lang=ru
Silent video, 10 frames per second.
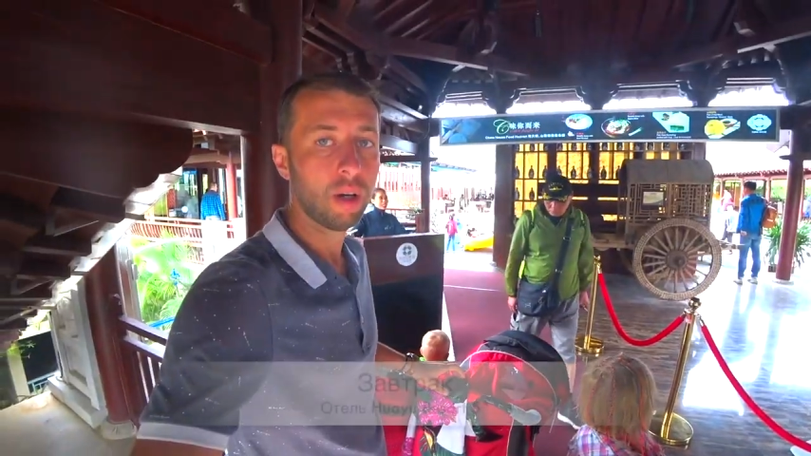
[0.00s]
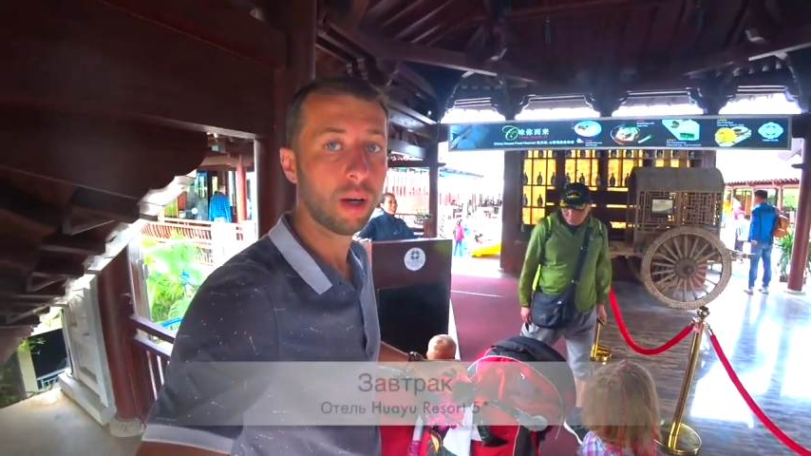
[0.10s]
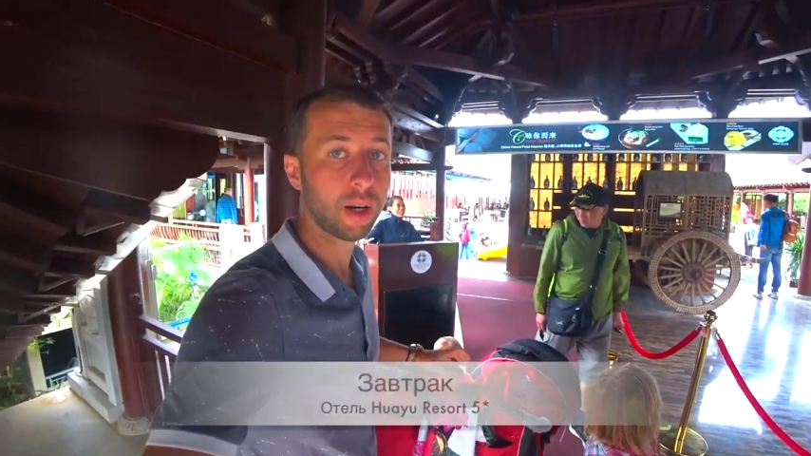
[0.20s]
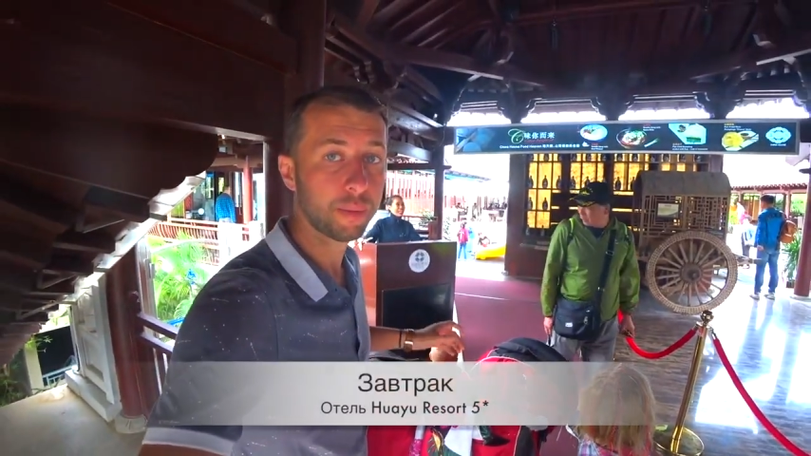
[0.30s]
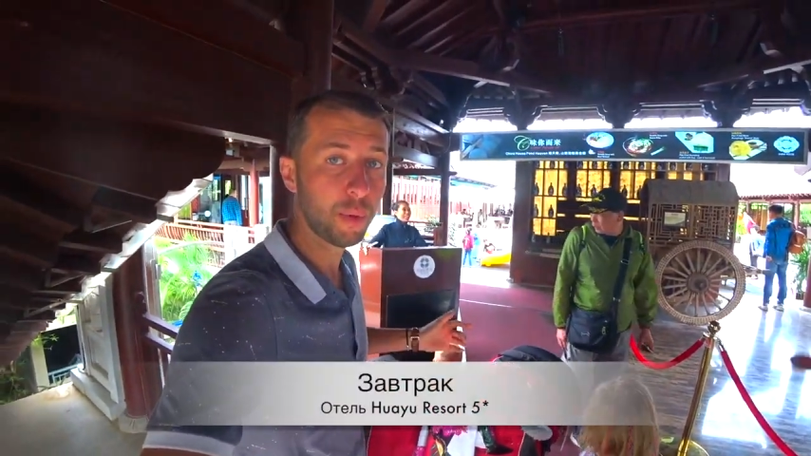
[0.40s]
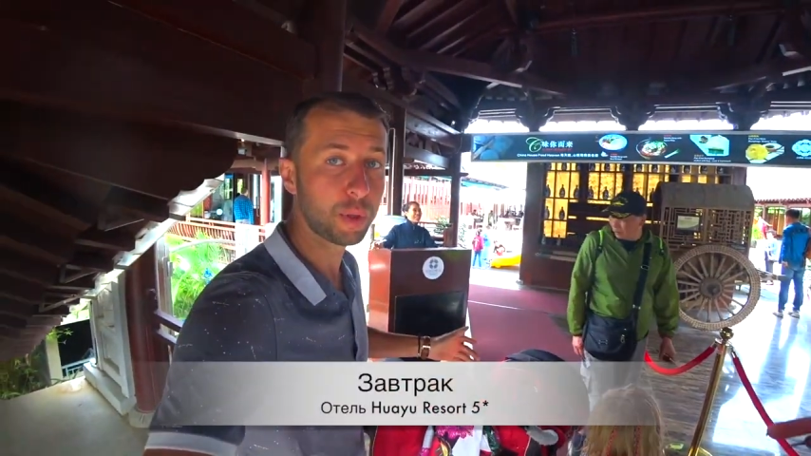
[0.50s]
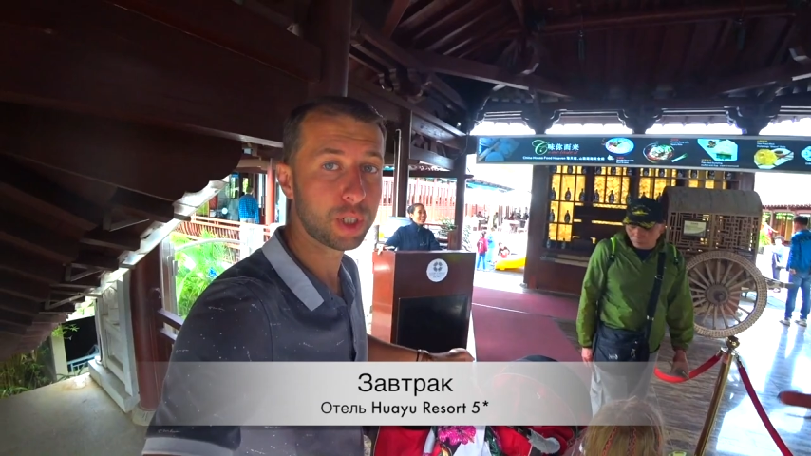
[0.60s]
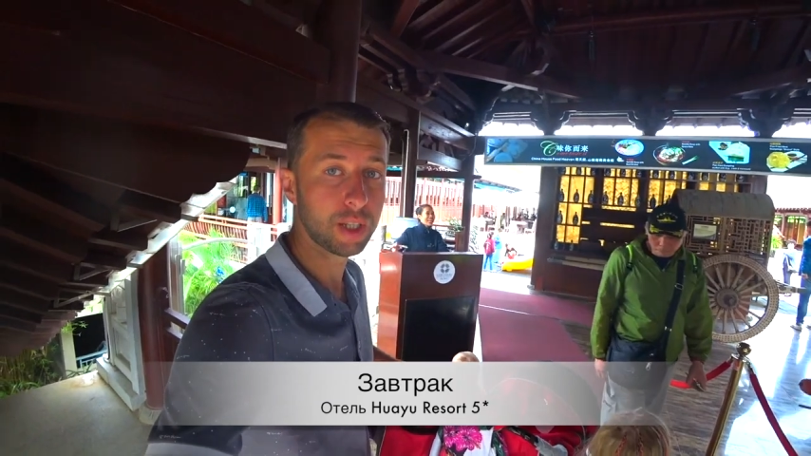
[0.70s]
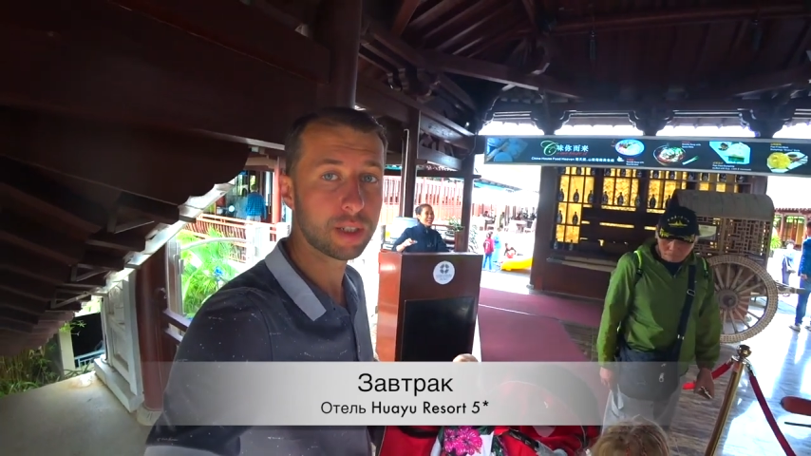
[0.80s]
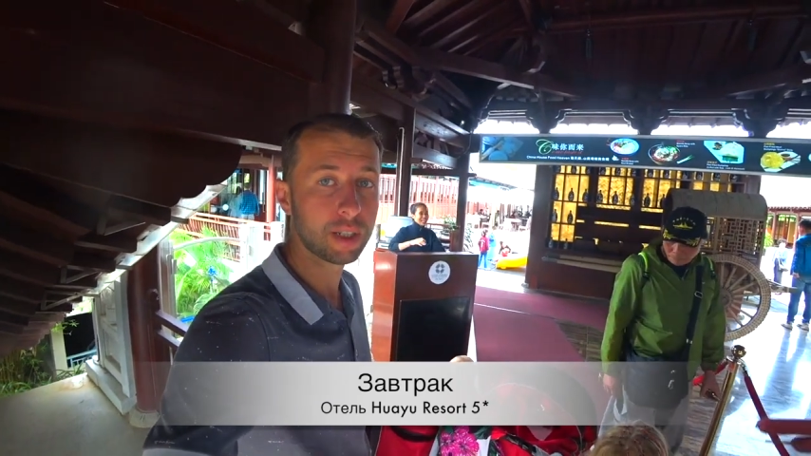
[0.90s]
А, мы
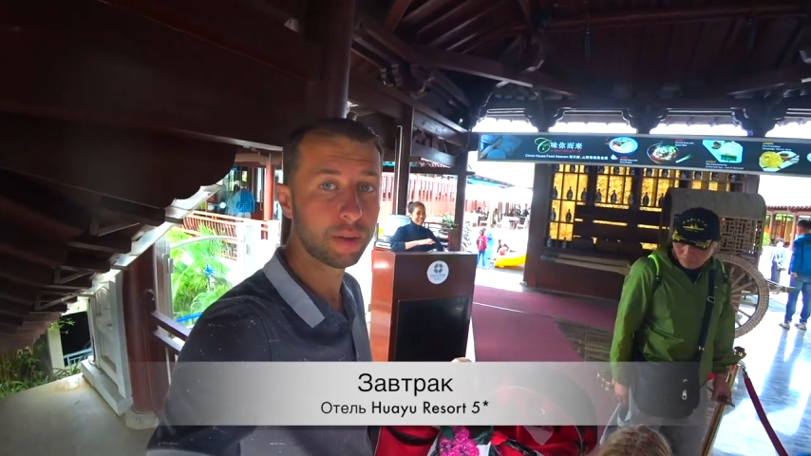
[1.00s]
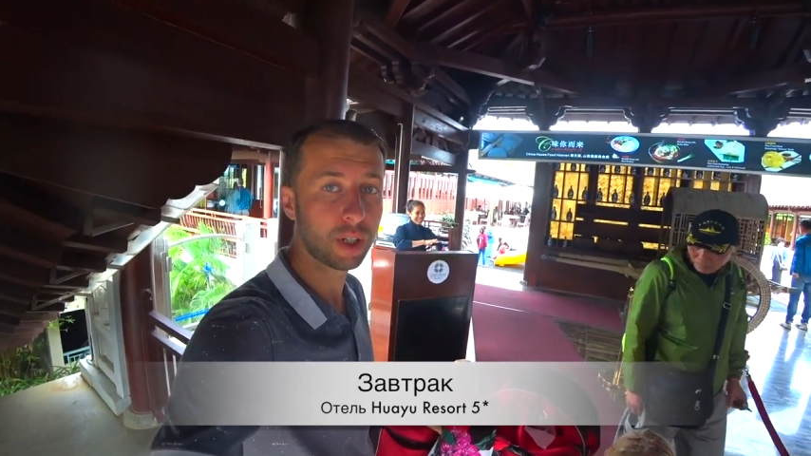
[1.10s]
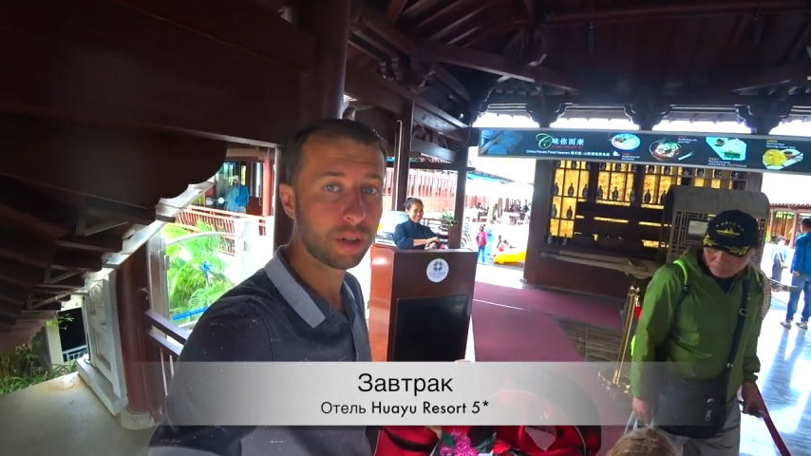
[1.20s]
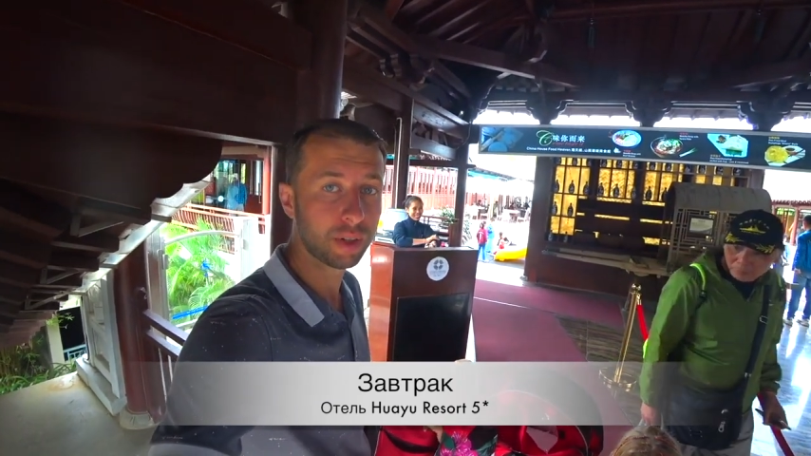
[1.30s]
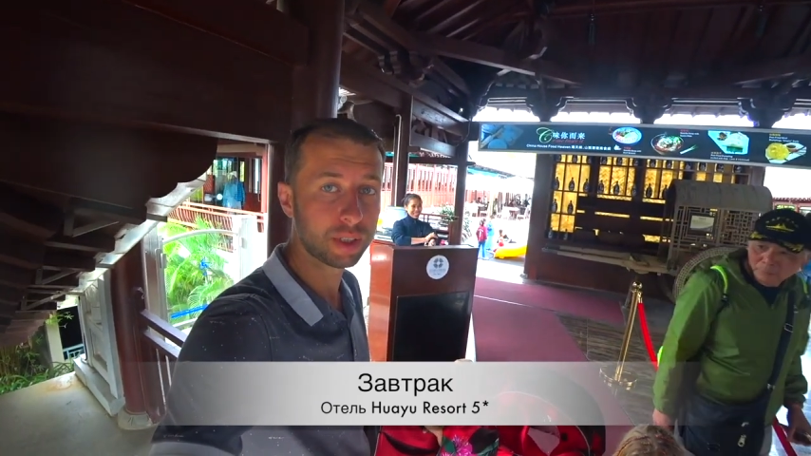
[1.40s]
пришли на завтрак в